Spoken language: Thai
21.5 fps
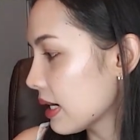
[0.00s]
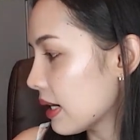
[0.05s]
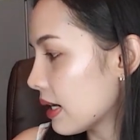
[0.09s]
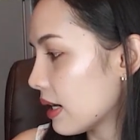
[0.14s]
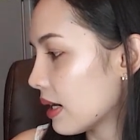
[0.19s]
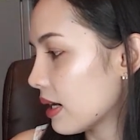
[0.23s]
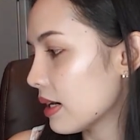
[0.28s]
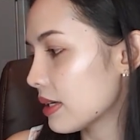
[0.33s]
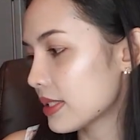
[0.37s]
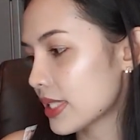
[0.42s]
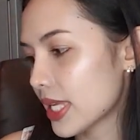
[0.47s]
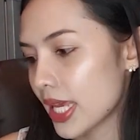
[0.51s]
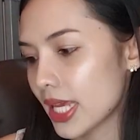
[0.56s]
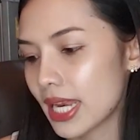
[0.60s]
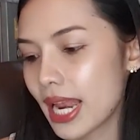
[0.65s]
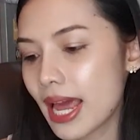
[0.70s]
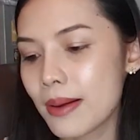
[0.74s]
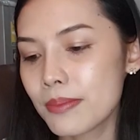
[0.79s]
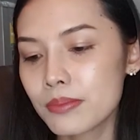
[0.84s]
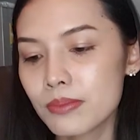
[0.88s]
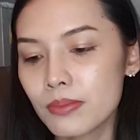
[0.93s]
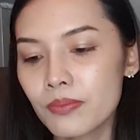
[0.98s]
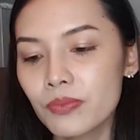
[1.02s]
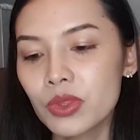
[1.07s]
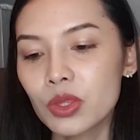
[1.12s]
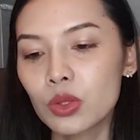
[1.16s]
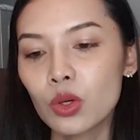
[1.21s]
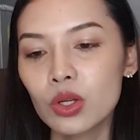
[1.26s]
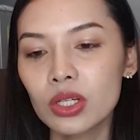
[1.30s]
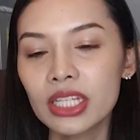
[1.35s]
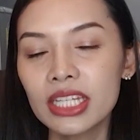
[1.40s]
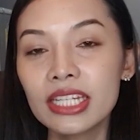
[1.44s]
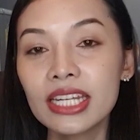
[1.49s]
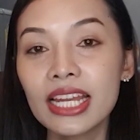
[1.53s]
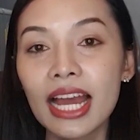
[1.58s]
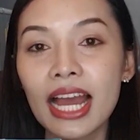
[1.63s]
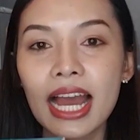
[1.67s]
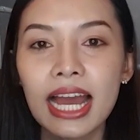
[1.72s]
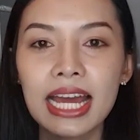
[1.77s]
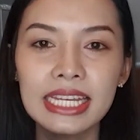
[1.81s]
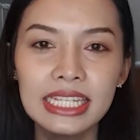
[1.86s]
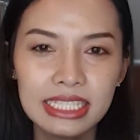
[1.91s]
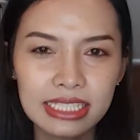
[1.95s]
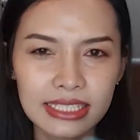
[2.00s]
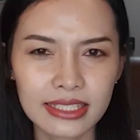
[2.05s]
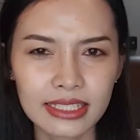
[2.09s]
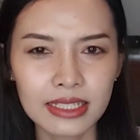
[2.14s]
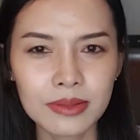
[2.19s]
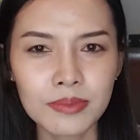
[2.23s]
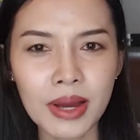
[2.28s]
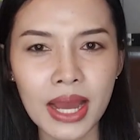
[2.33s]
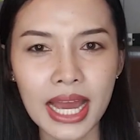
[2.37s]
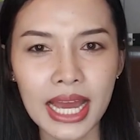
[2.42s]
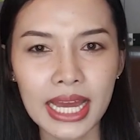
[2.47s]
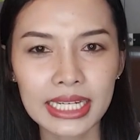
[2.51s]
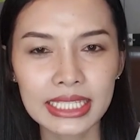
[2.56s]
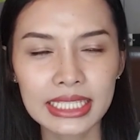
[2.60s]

เซรั่มตัวนี้นะคะหนิงซื้อมา